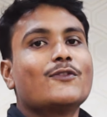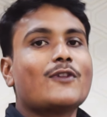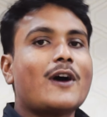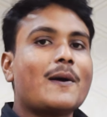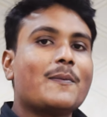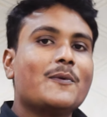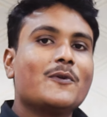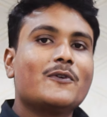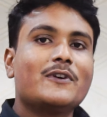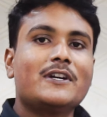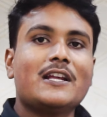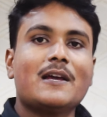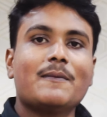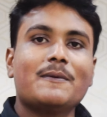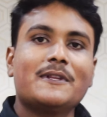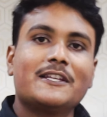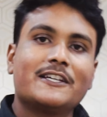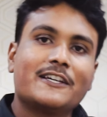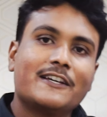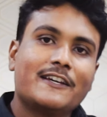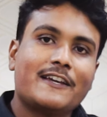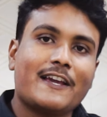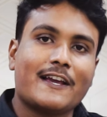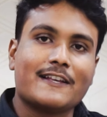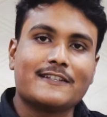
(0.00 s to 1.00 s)
तो आप लोगों ने यहाँ पे
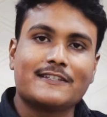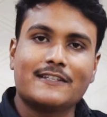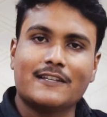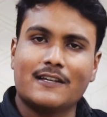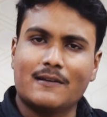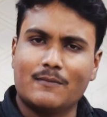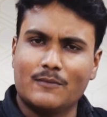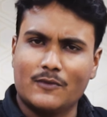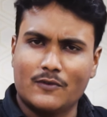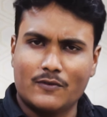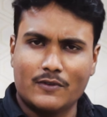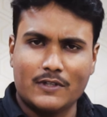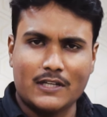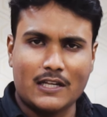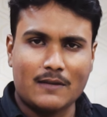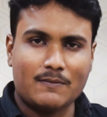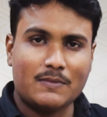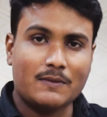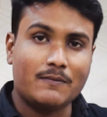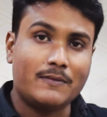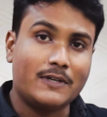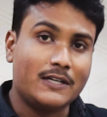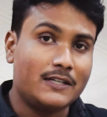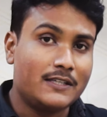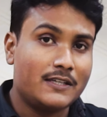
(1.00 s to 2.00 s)
देखा कैसे हम लोगों ने यहाँ
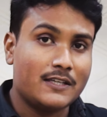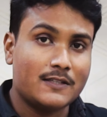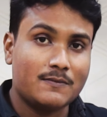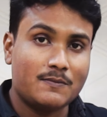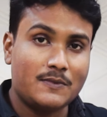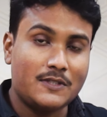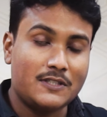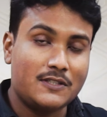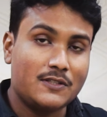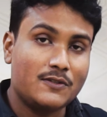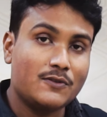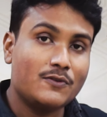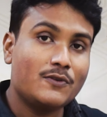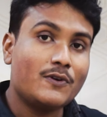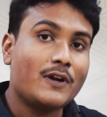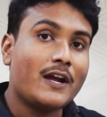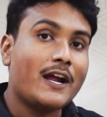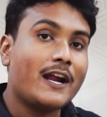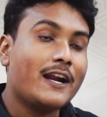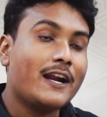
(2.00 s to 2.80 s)
पे बिल्ड किया पीसी को